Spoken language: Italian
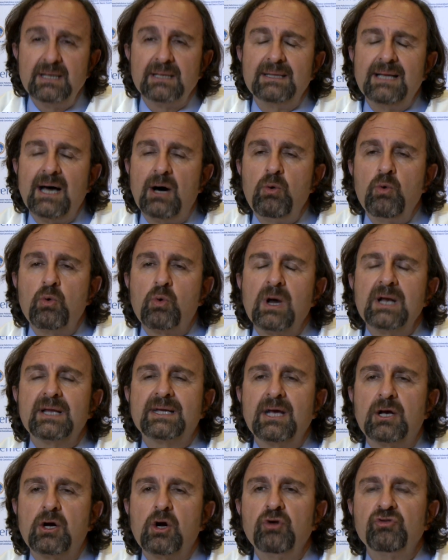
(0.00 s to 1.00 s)
da un
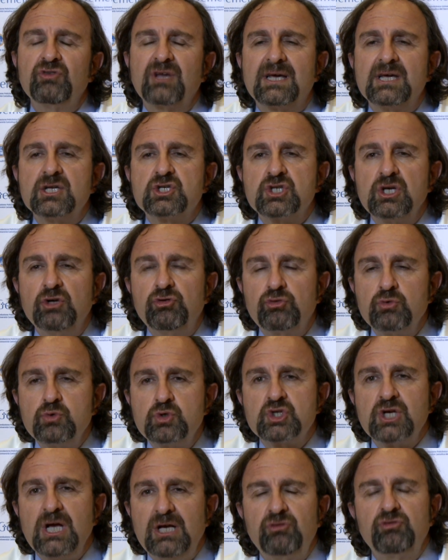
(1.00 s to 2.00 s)
qualche cosa che c'è
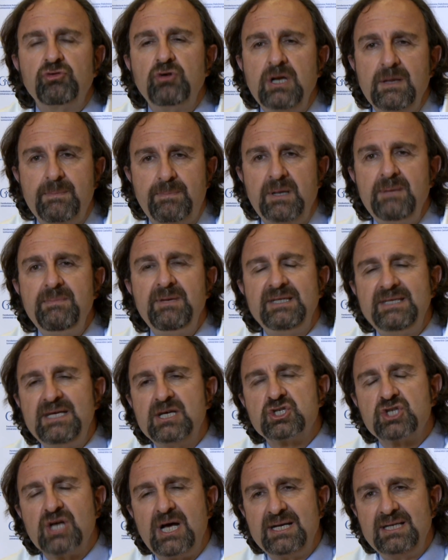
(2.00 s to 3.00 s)
successo nei primi
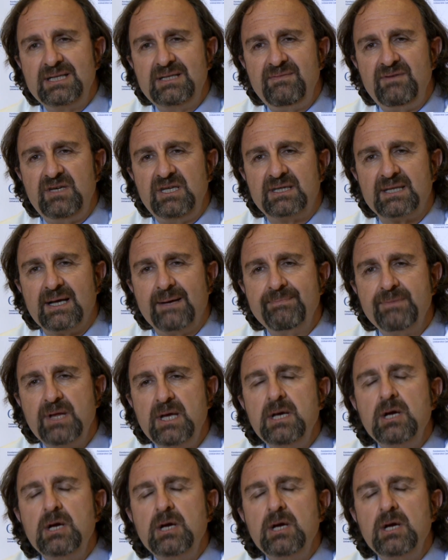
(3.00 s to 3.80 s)
dieci anni di vita,